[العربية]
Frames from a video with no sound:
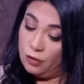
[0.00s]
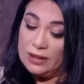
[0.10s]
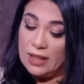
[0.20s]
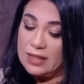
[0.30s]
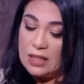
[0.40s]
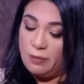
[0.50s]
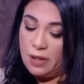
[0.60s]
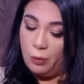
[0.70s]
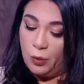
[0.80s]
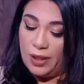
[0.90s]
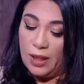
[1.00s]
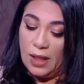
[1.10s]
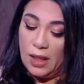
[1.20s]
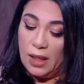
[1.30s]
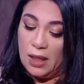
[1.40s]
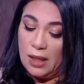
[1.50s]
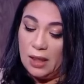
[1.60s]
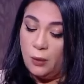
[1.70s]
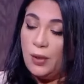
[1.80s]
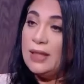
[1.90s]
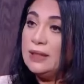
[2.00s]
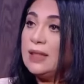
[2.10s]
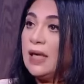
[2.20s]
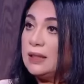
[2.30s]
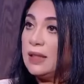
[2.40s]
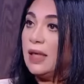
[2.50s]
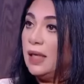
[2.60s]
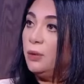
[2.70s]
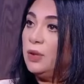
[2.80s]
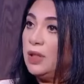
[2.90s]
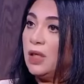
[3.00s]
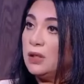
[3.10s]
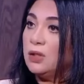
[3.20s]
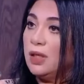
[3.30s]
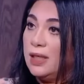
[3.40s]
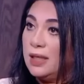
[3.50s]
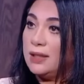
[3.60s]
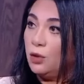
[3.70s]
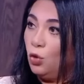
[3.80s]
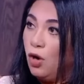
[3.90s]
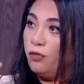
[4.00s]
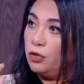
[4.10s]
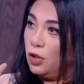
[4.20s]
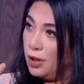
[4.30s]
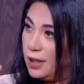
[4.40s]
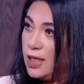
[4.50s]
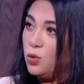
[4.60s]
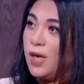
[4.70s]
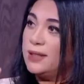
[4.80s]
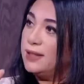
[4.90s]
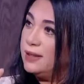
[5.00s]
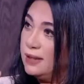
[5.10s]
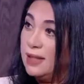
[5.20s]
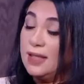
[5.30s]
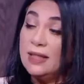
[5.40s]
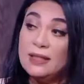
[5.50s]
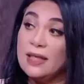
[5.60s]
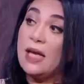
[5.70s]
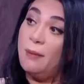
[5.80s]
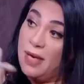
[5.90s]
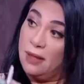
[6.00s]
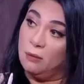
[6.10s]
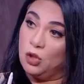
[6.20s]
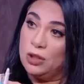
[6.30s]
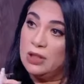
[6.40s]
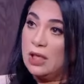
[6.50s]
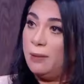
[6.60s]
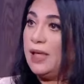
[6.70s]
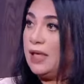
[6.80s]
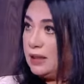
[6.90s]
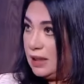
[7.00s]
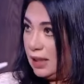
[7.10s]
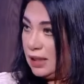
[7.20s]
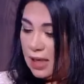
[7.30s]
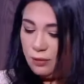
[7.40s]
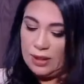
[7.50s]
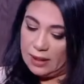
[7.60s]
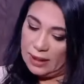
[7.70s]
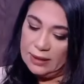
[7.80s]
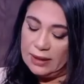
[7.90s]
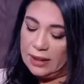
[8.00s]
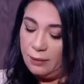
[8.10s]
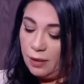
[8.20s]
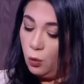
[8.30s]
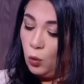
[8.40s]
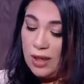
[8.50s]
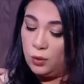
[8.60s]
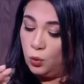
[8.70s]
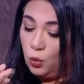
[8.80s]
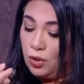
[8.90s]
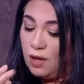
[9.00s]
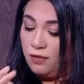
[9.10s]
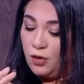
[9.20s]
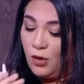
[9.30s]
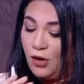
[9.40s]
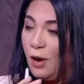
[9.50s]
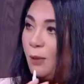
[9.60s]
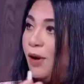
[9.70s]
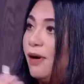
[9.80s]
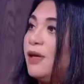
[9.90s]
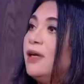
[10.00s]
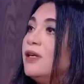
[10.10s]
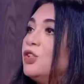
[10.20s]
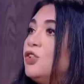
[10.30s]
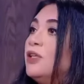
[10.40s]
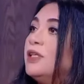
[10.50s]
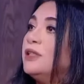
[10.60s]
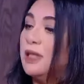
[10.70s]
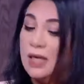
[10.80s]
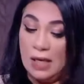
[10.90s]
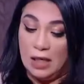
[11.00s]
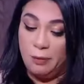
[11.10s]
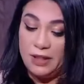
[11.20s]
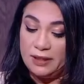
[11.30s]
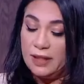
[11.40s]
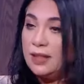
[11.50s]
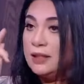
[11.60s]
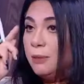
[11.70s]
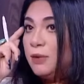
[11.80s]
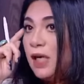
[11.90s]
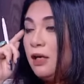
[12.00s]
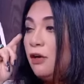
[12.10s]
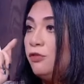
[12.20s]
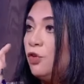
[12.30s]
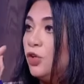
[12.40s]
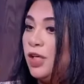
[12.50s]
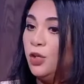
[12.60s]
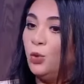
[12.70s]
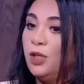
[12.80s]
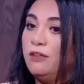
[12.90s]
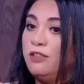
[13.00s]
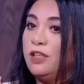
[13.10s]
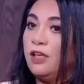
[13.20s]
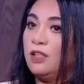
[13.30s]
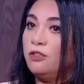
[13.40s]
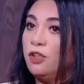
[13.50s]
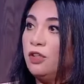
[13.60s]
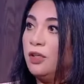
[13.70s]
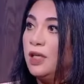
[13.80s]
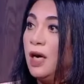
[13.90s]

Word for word: في تقسيم اموال آه وانت هتعاون يا عذراء ناس هتقف في ظهر ناس وهتسند ناس انت كمان مش انت كمان حد هيعاونك لا انت كمان وهتكون افكارك عبقريه الشهر ده البيت التالت ده بتاع الافكار يعني كل فكره هتفكريها